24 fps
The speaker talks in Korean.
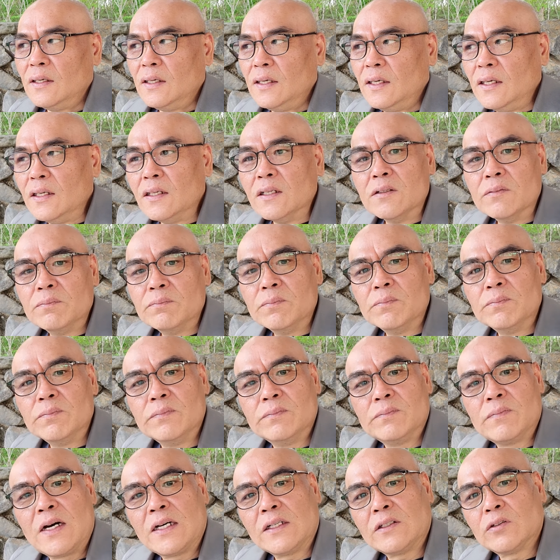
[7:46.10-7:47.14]

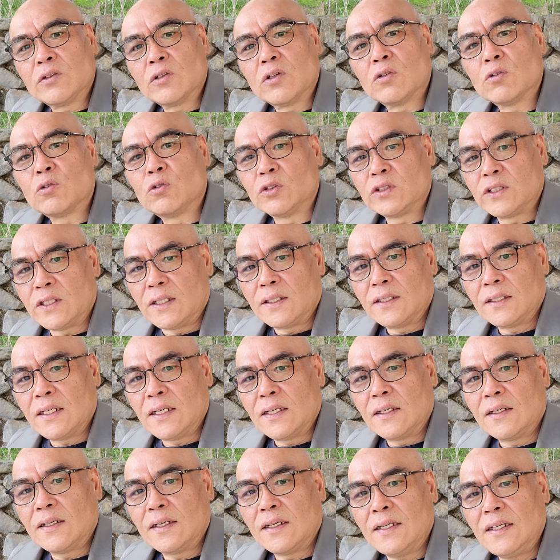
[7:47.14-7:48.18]
이름만으로
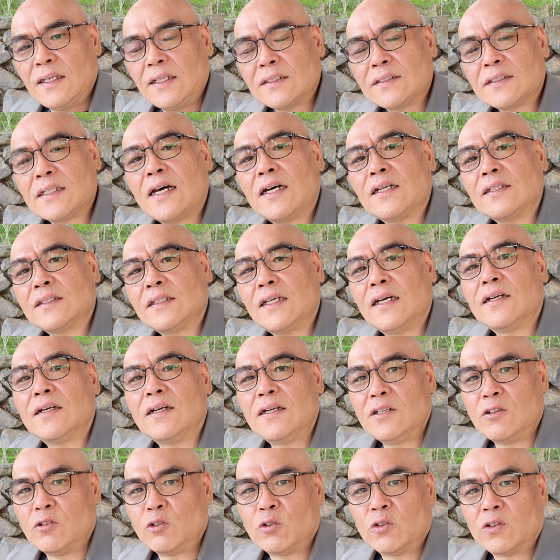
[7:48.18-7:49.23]
구성된 거야. 이게 사태를
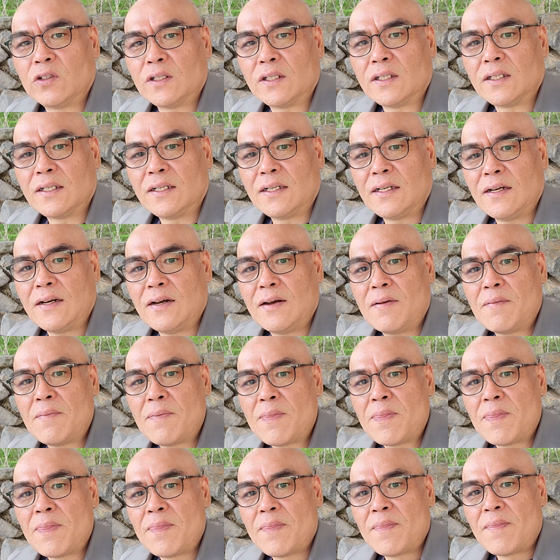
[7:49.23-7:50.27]
이루는 거예요
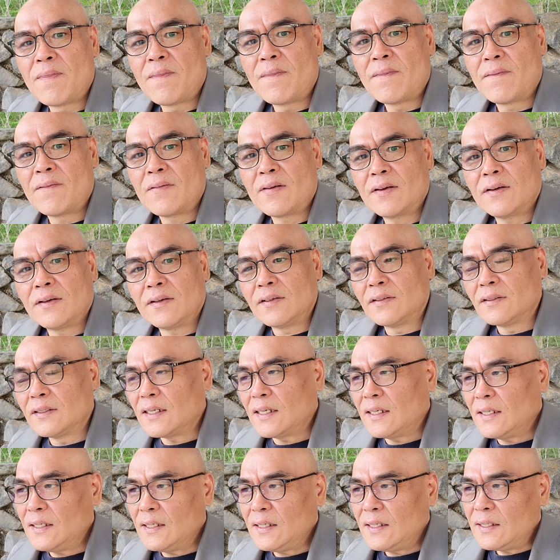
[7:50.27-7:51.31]

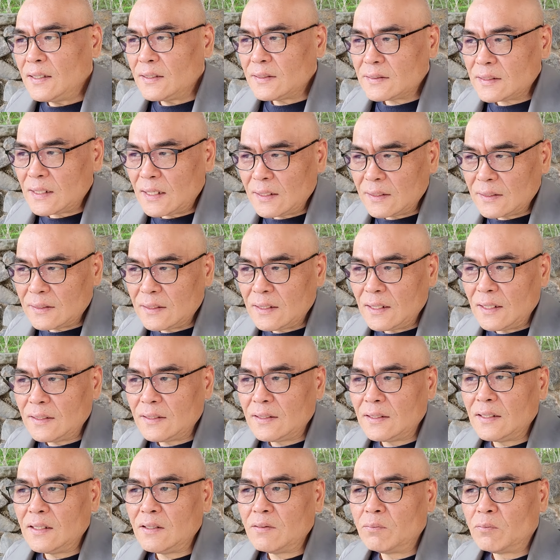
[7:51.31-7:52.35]
그런데 이
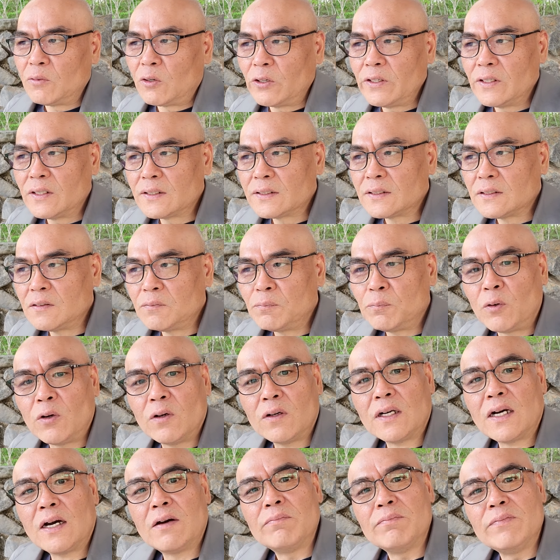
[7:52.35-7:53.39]
사태들이 모여서
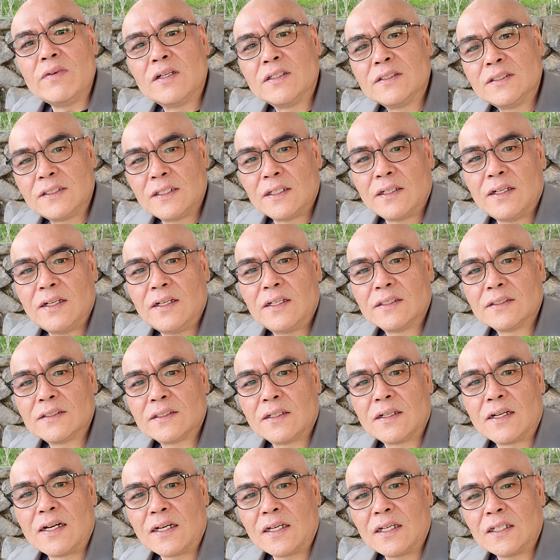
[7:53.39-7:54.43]
복합명제를
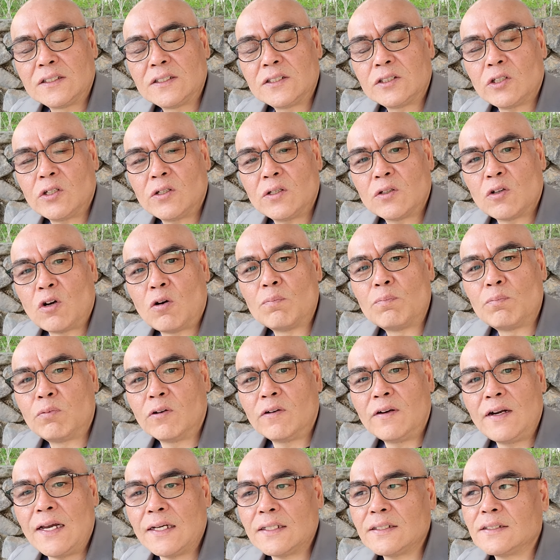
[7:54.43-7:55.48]
형성하겠죠.
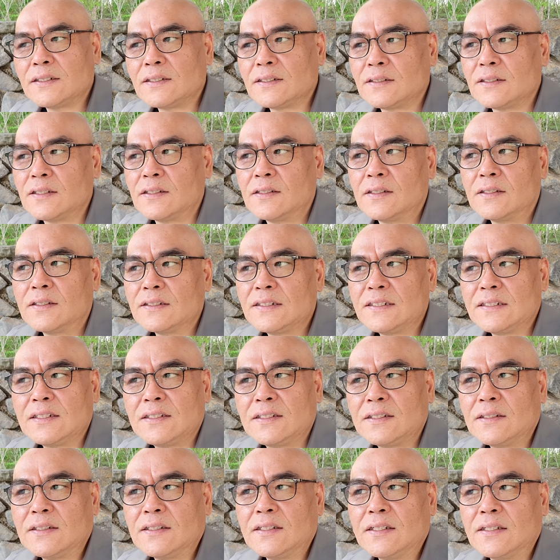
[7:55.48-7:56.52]
콤플렉스썰
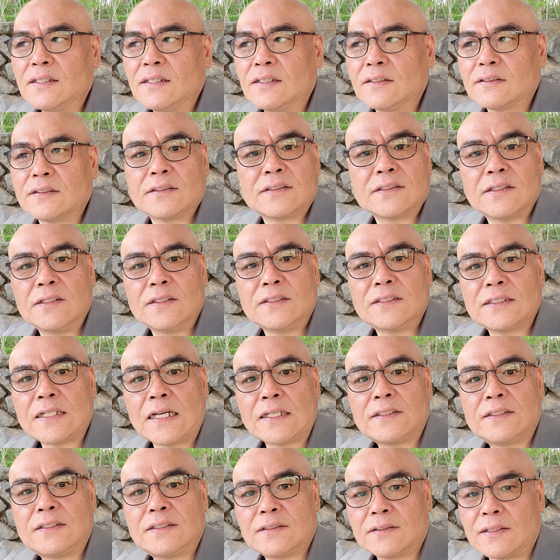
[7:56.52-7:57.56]

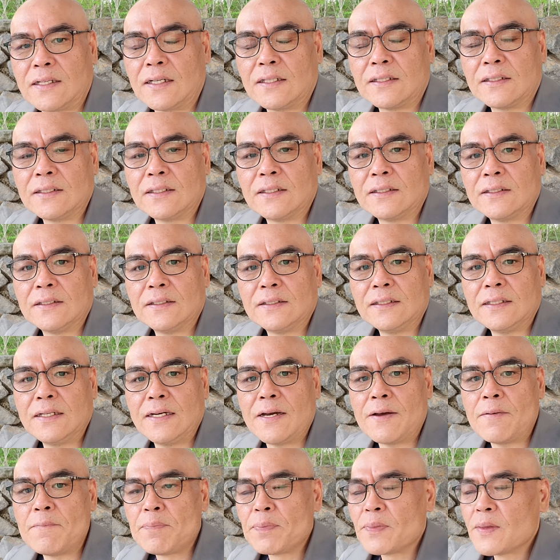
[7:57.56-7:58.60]
자츠라
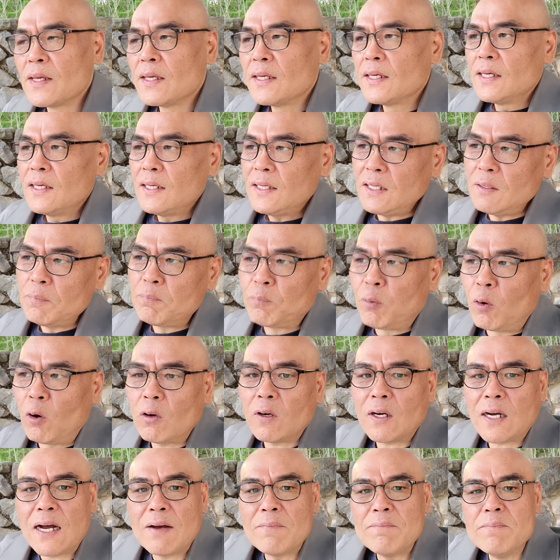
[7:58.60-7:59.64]
그러는데 이
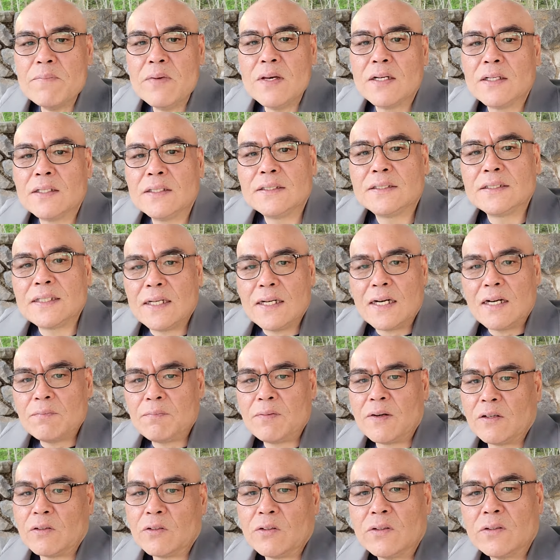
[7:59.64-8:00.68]
복합명제가
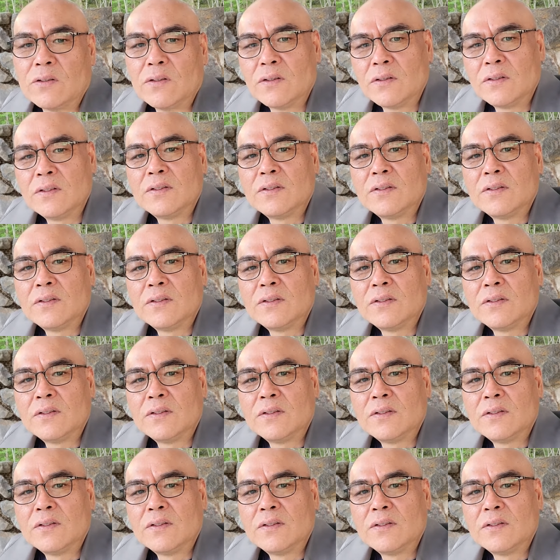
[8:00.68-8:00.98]
바로